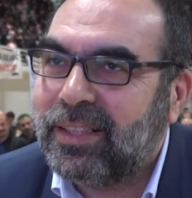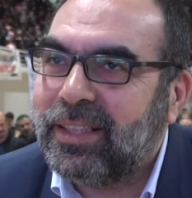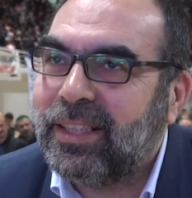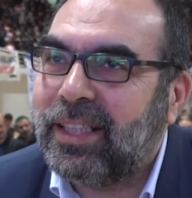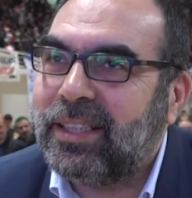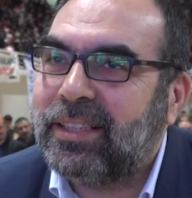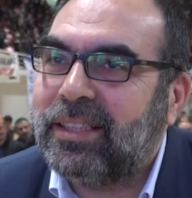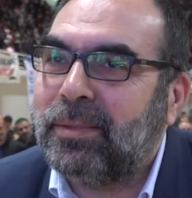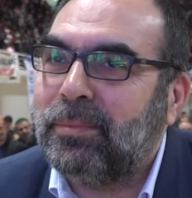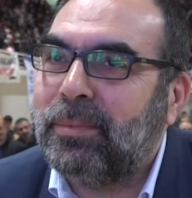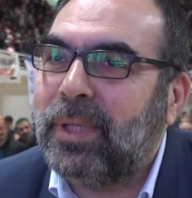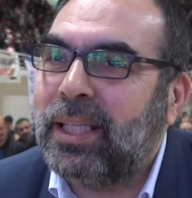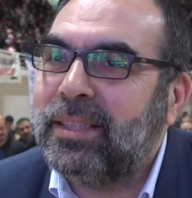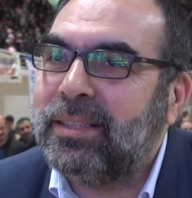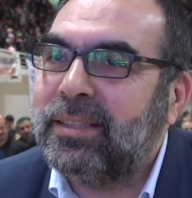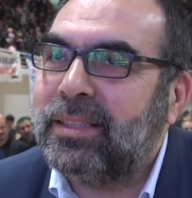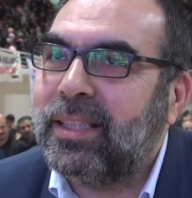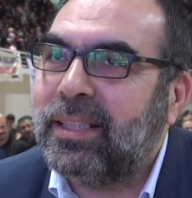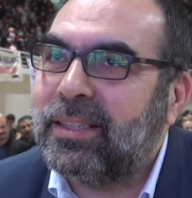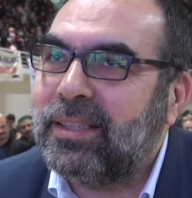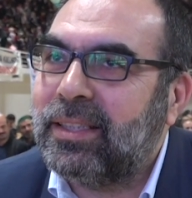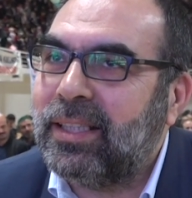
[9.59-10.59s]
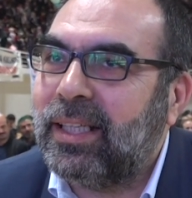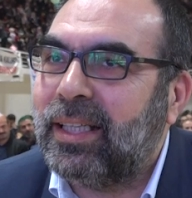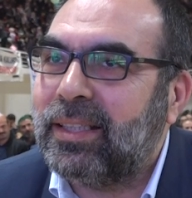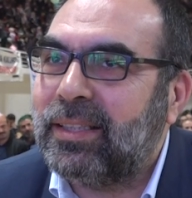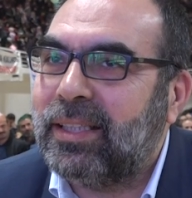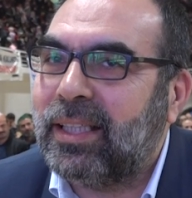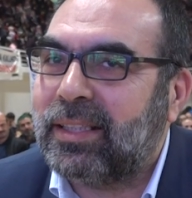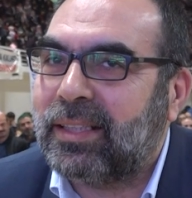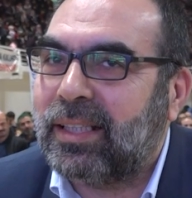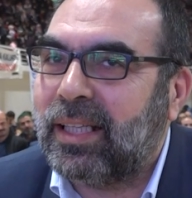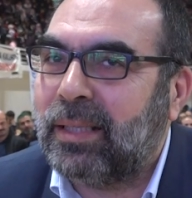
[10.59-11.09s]
yetimlerin
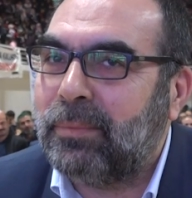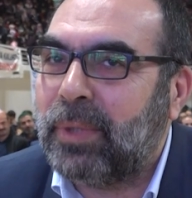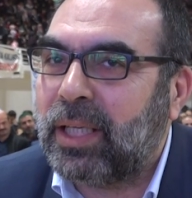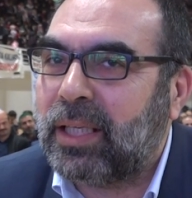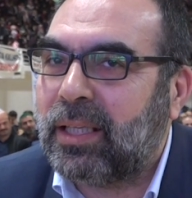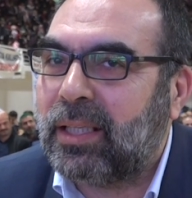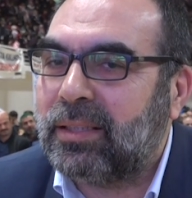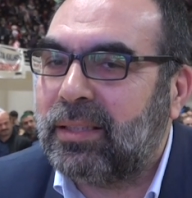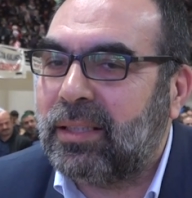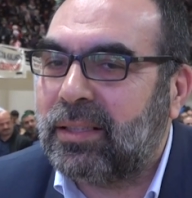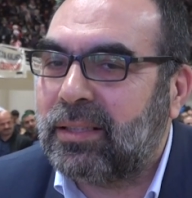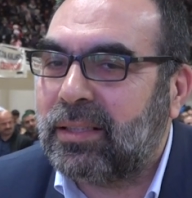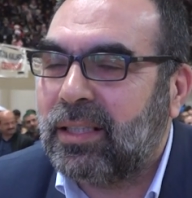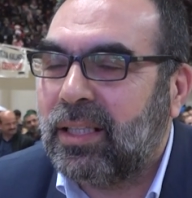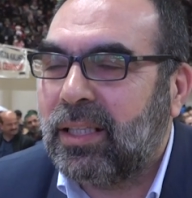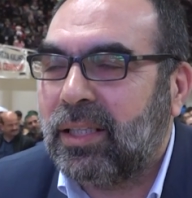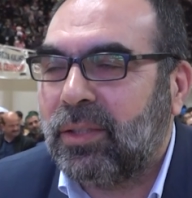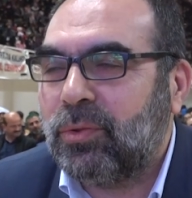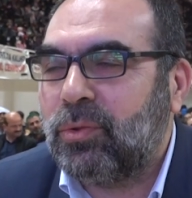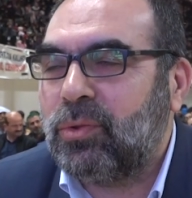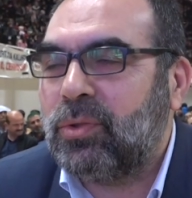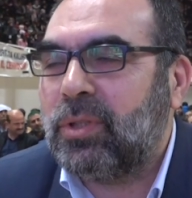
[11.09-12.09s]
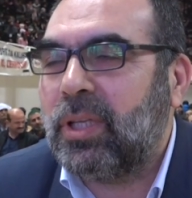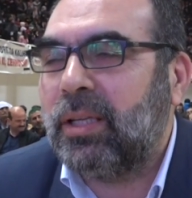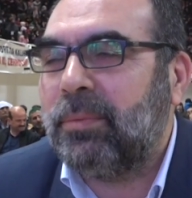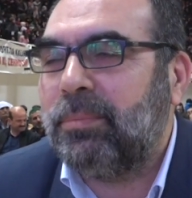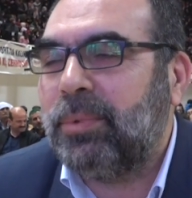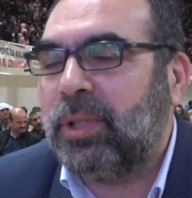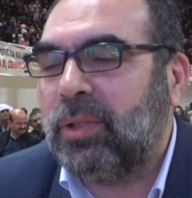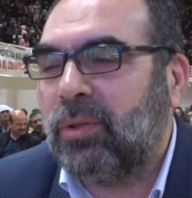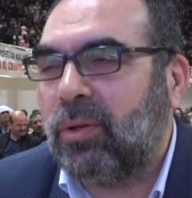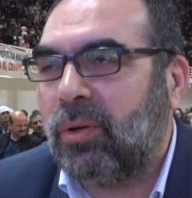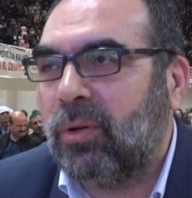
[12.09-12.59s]
derdiyle dertlenmek kadar
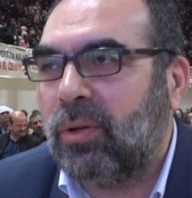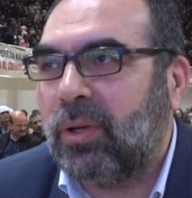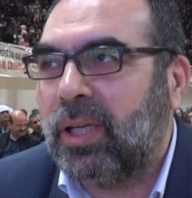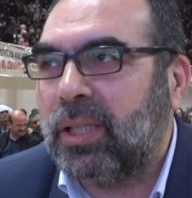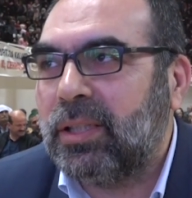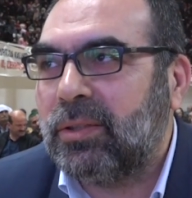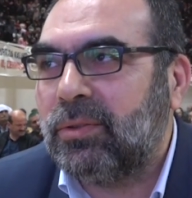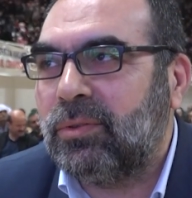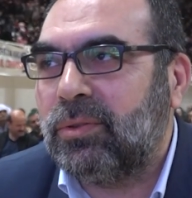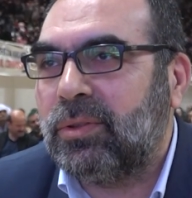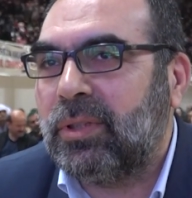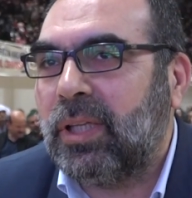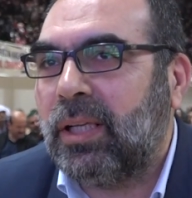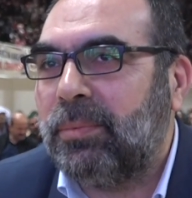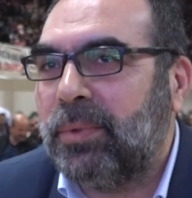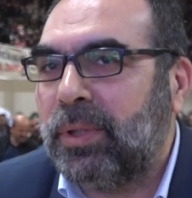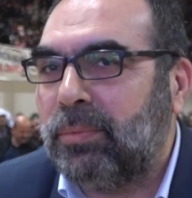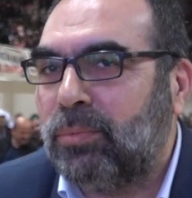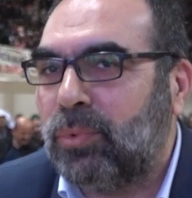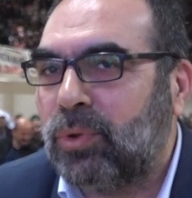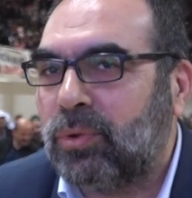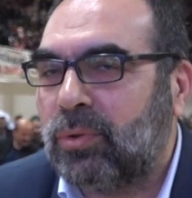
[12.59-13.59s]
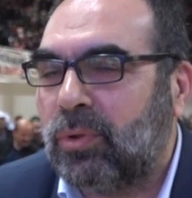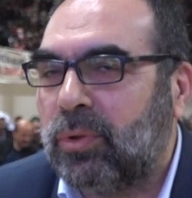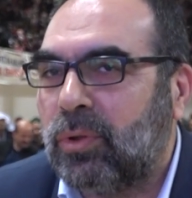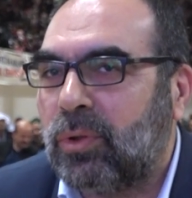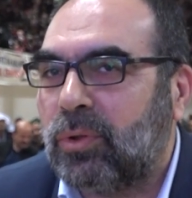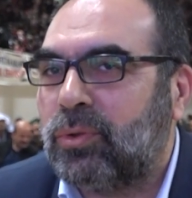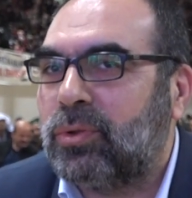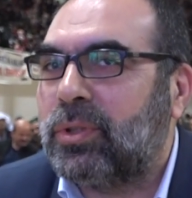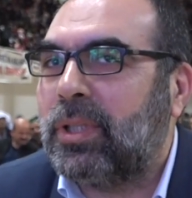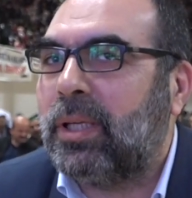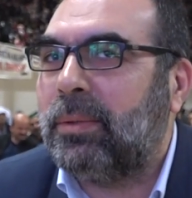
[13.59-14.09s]
güzel bir olay, güzel bir
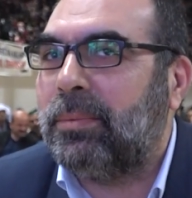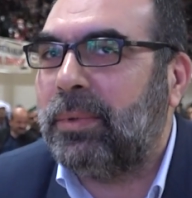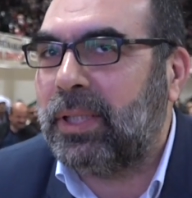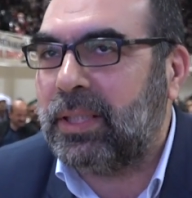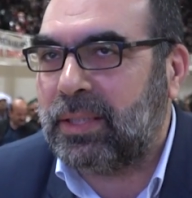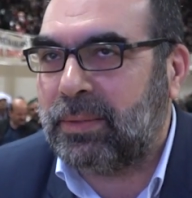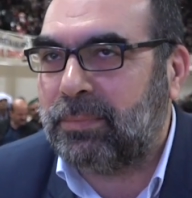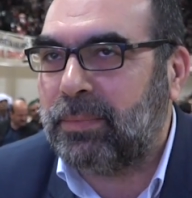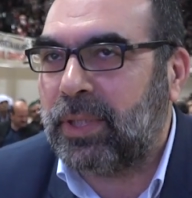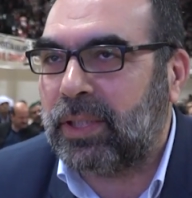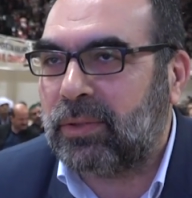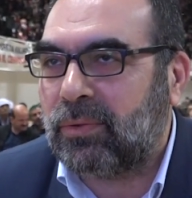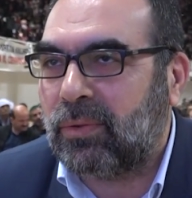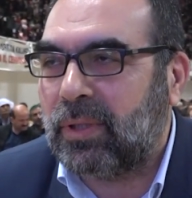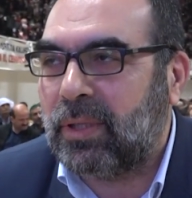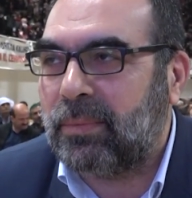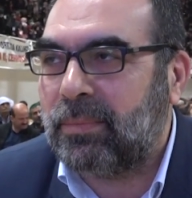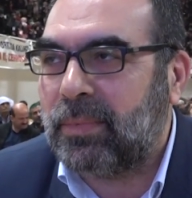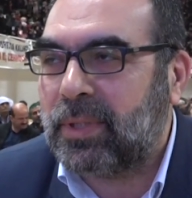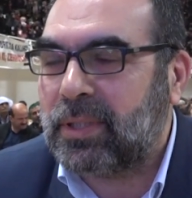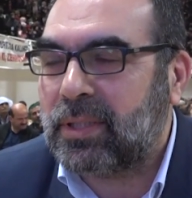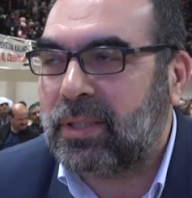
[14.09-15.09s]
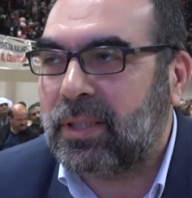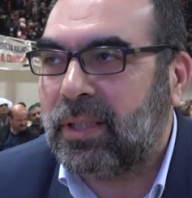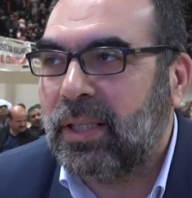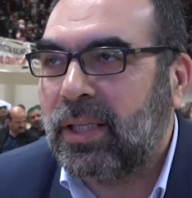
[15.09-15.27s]
mutluluk, güzel bir hizmet olamaz.